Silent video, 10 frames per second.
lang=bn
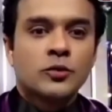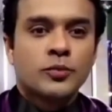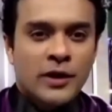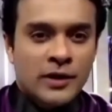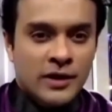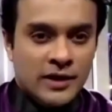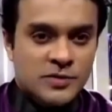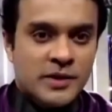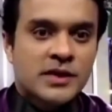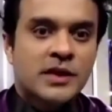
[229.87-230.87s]
পুরান ঢাকার
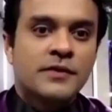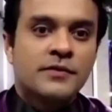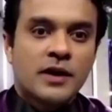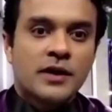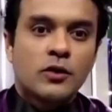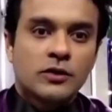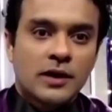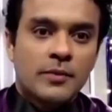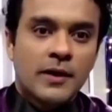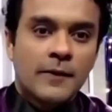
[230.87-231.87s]
স্পেশাল ইফতারির কথা বা